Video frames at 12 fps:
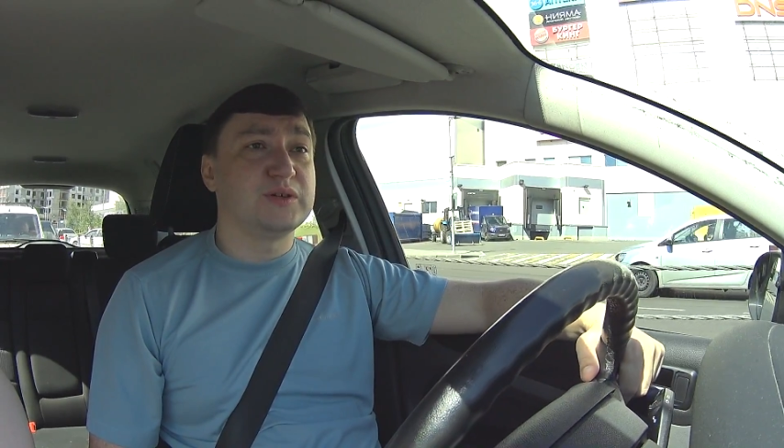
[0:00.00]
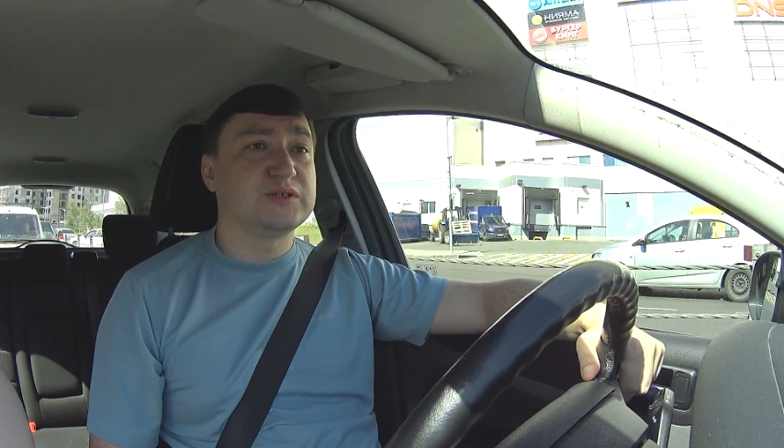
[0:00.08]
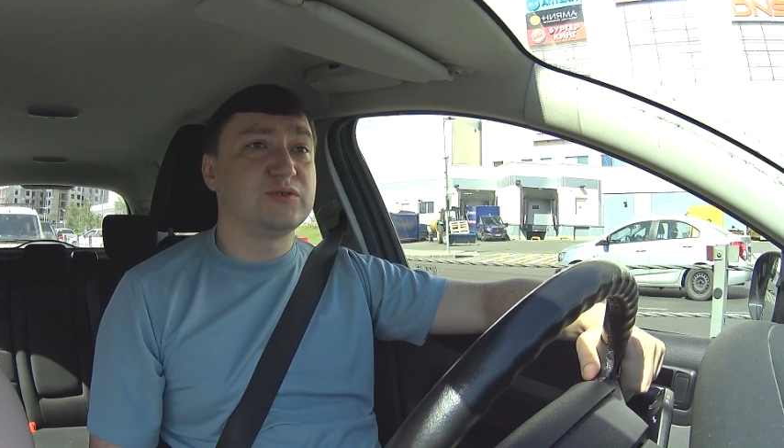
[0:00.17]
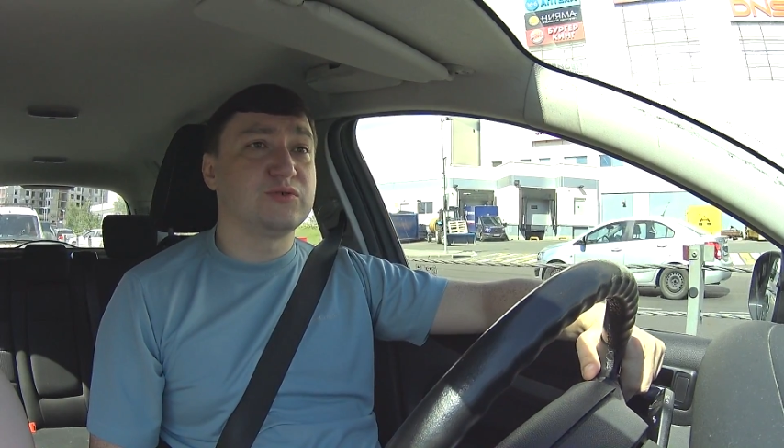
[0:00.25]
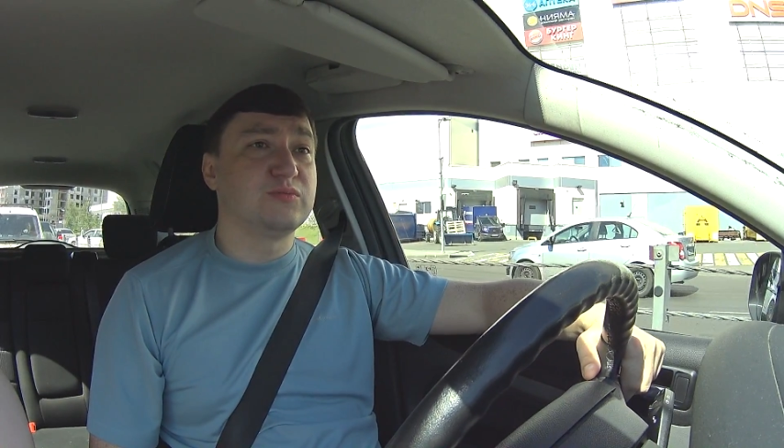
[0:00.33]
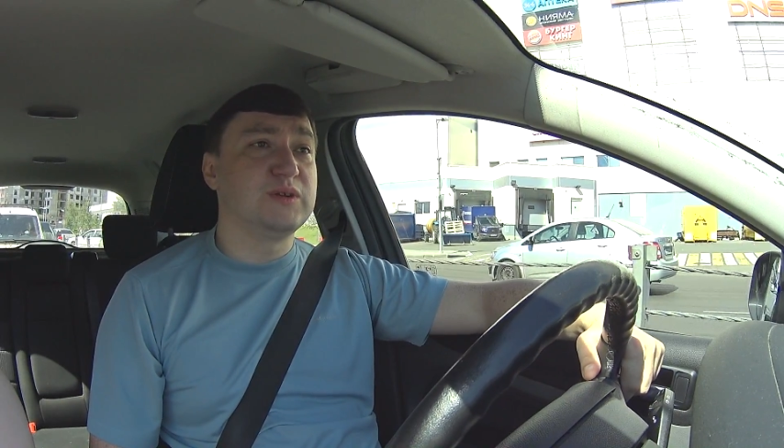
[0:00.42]
по
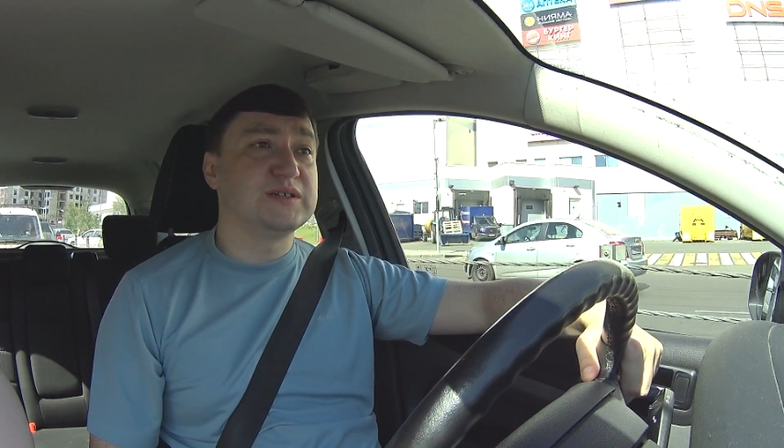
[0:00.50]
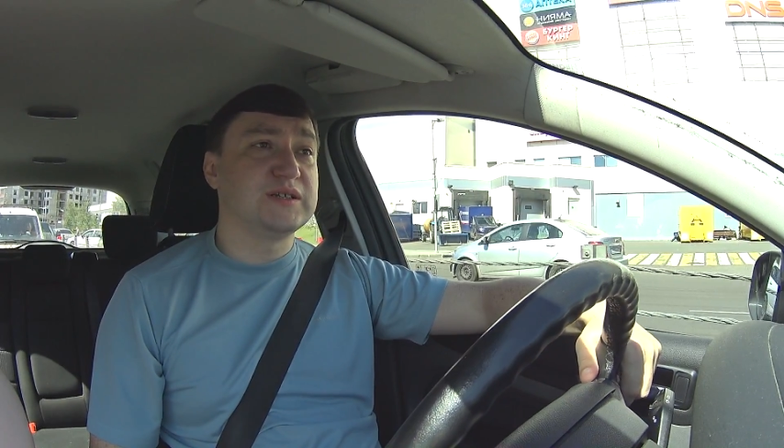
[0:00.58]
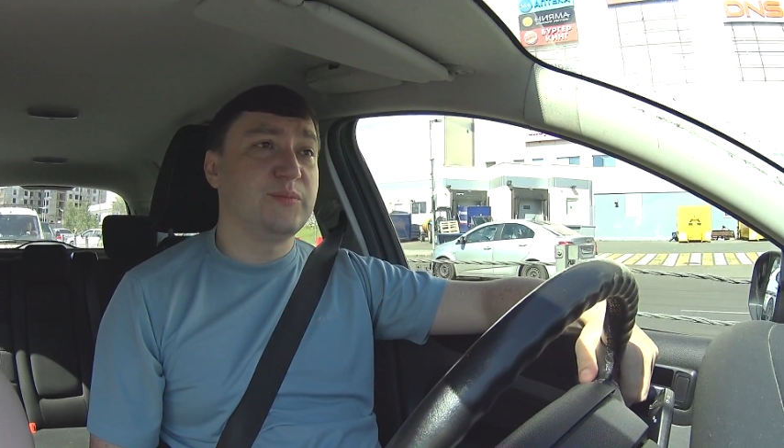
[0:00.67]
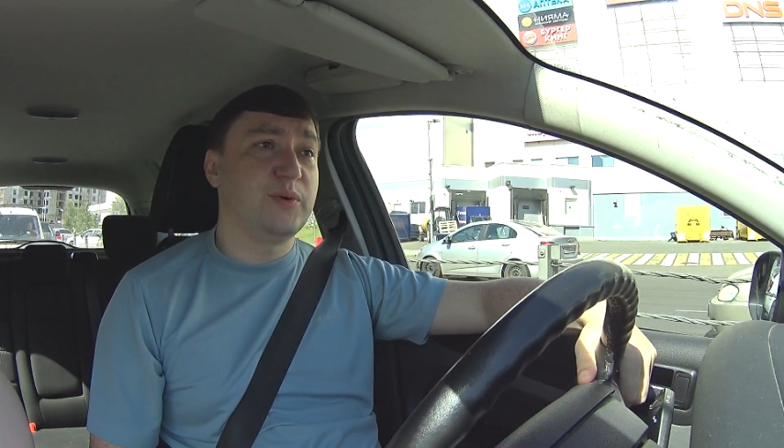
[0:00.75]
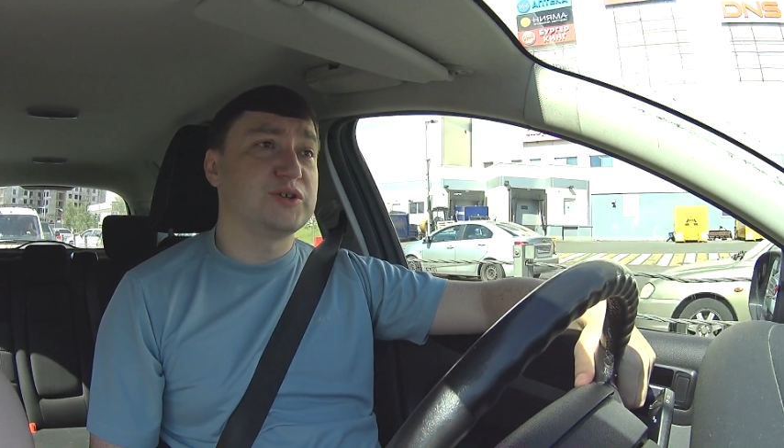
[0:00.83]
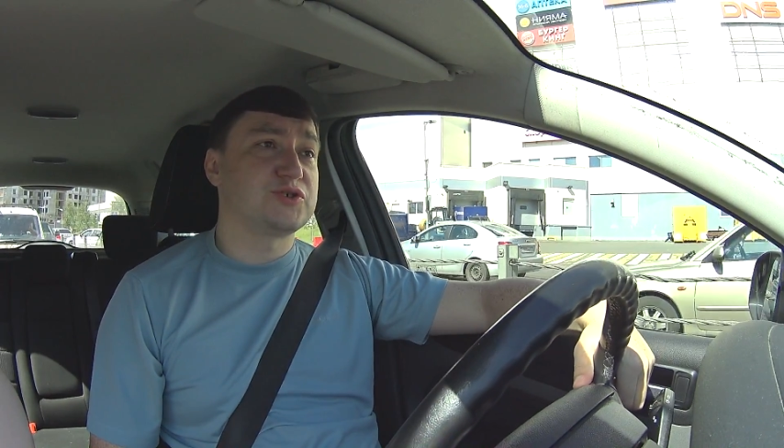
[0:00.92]
100 рублей
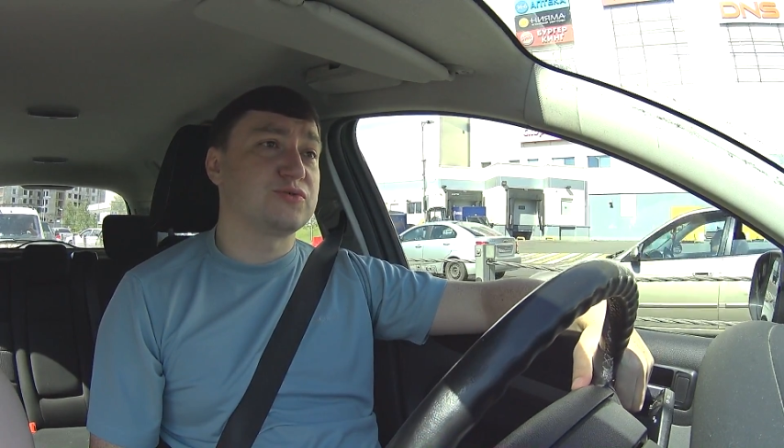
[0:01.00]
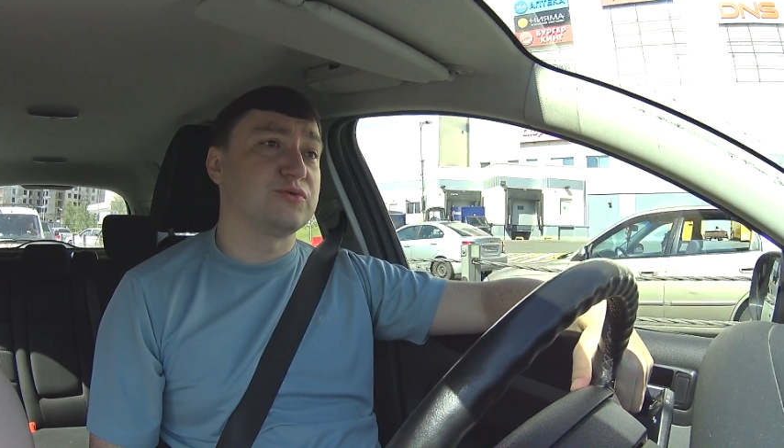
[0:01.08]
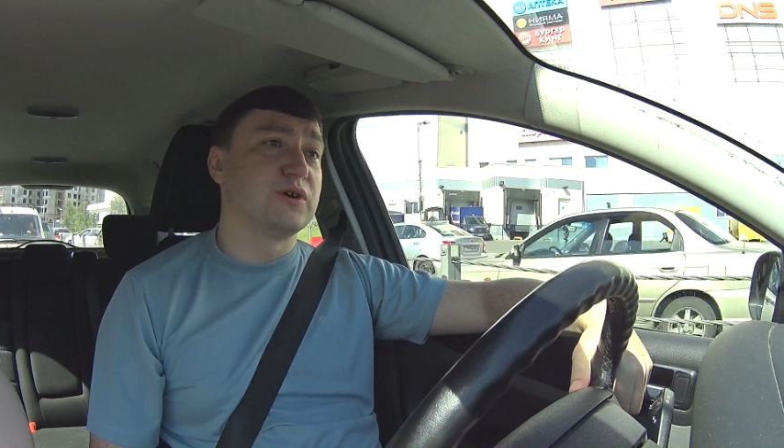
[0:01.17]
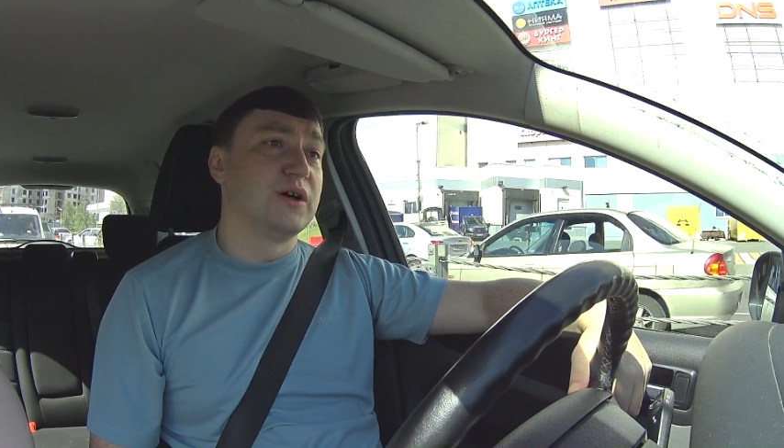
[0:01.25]
за пачку.